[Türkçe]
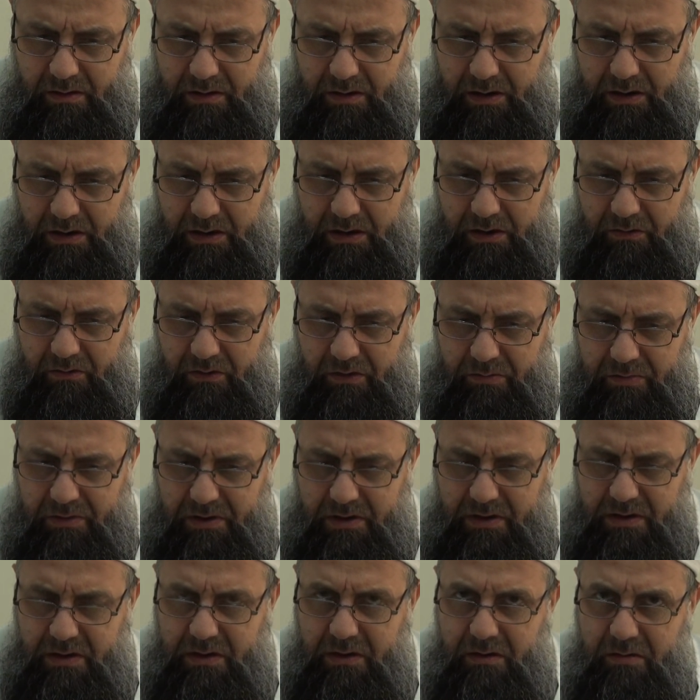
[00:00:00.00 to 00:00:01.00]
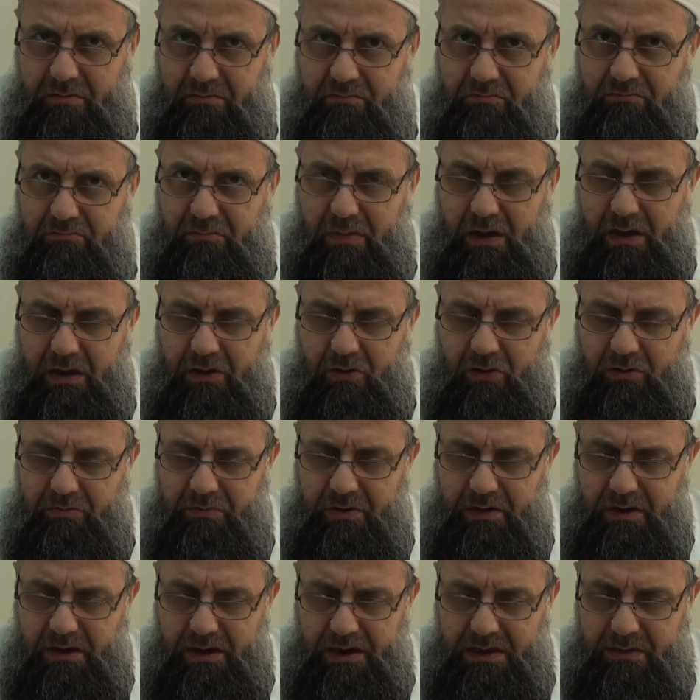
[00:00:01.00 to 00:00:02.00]
El evvel birincisi ma'ul
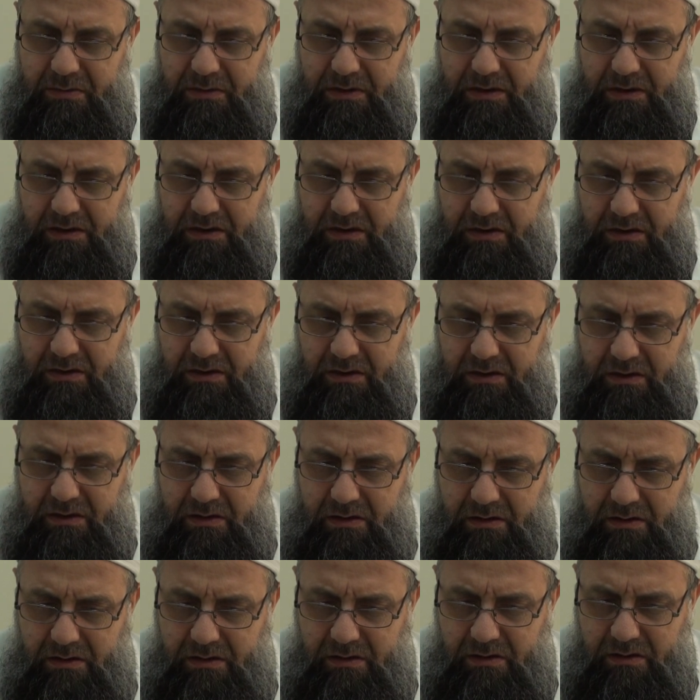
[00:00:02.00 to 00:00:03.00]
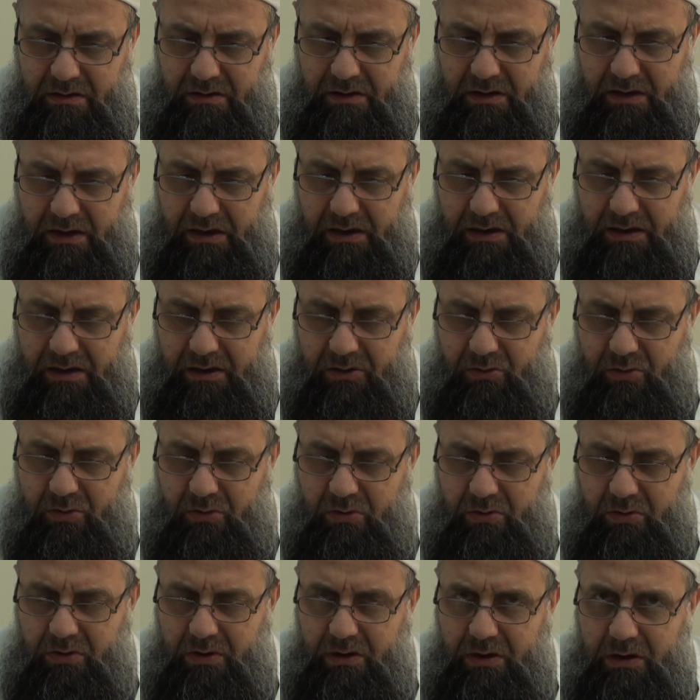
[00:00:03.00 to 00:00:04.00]
bir naksfidir ki la
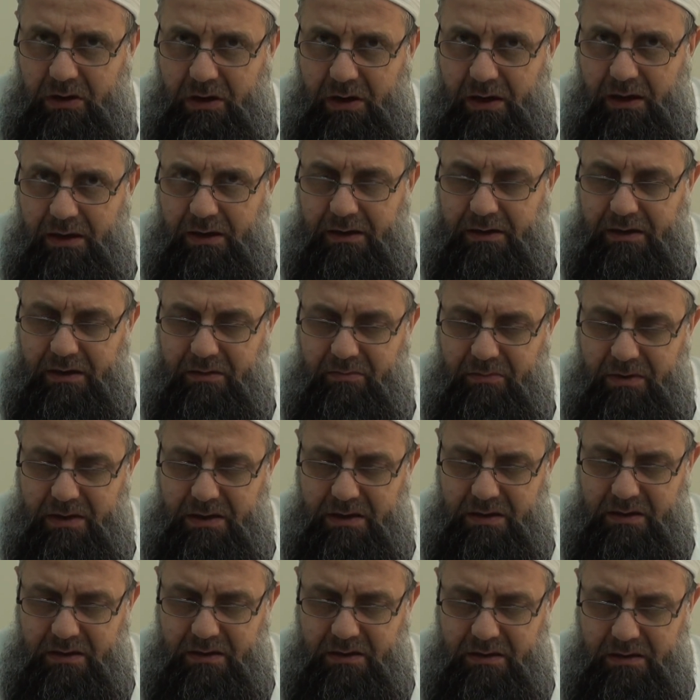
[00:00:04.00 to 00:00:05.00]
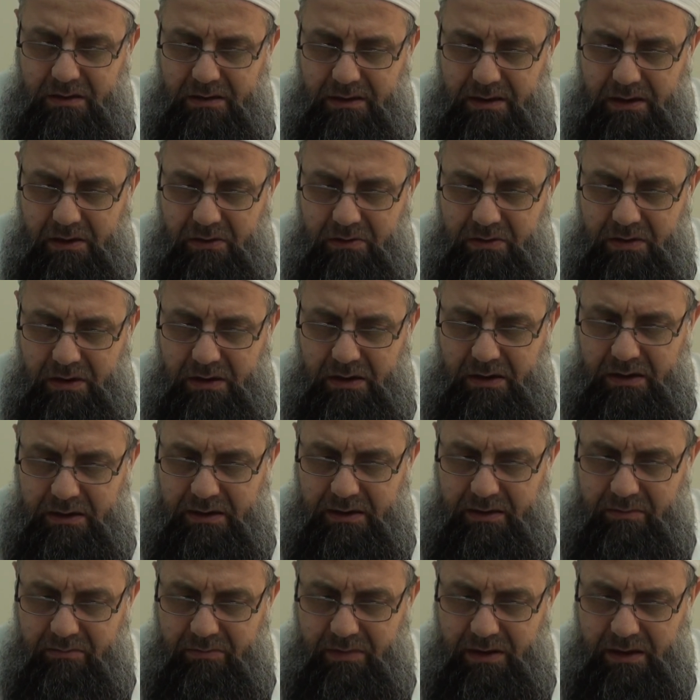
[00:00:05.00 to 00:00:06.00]
yedüllü delalet etmez. Ne üzere
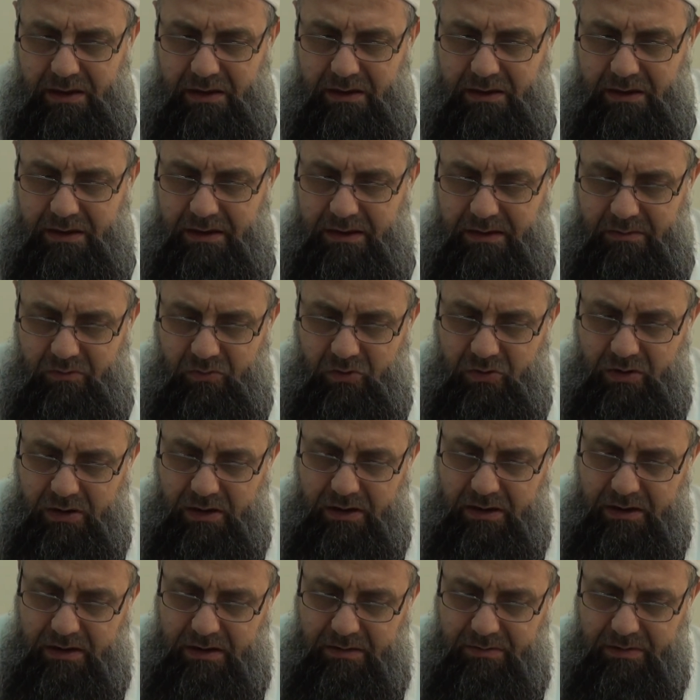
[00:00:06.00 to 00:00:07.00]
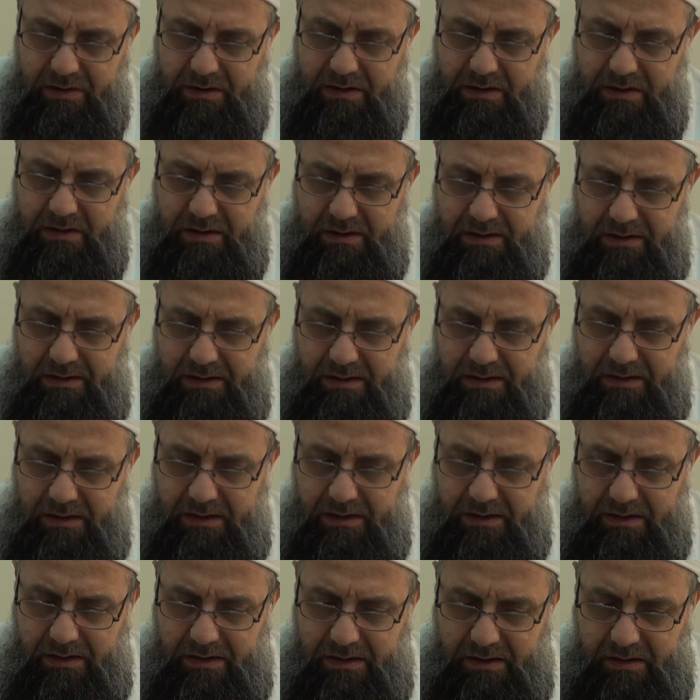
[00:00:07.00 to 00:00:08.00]
ala manel mukarabeti
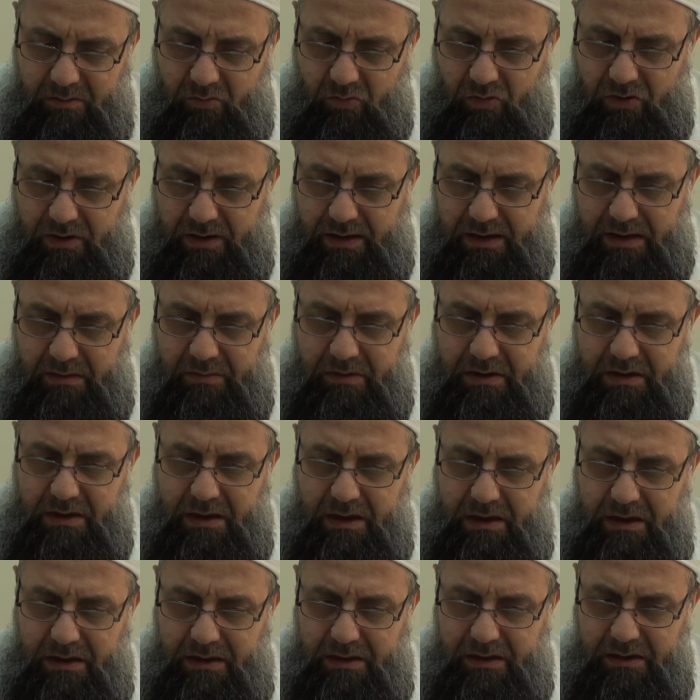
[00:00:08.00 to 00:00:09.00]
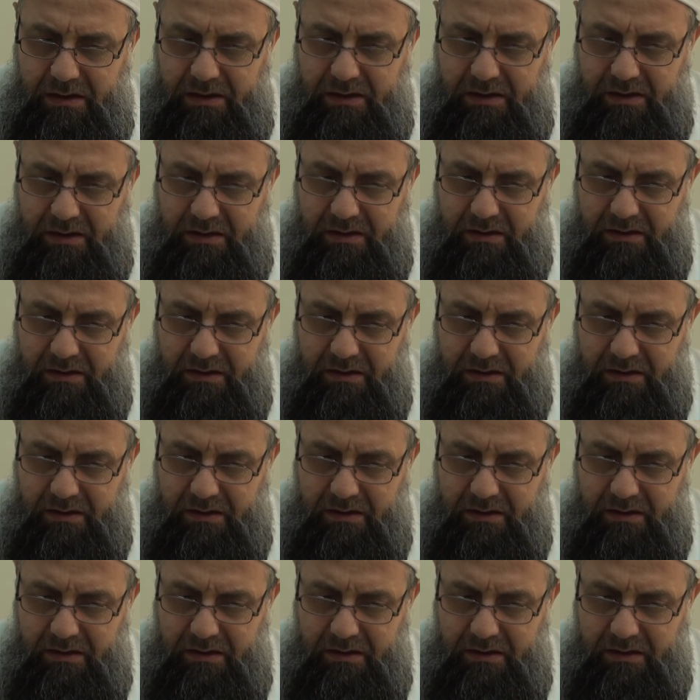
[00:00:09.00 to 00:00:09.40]
mukarabet yakınlık